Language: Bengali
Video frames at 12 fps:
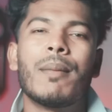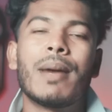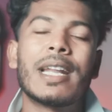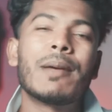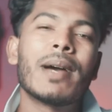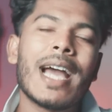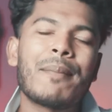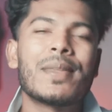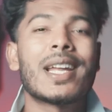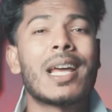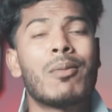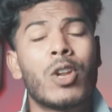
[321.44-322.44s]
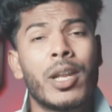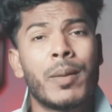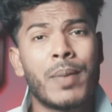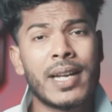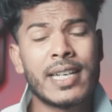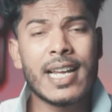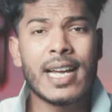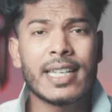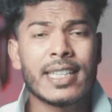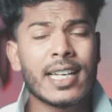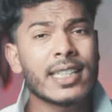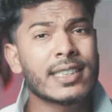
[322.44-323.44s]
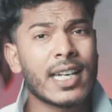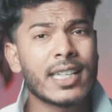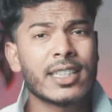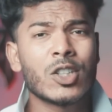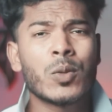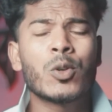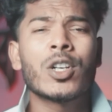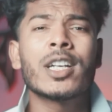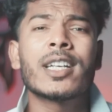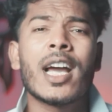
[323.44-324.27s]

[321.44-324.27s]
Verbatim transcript: মানে ভাই আপনারাই বলেন পানির টাঙ্কি থাকে ছাদের উপরে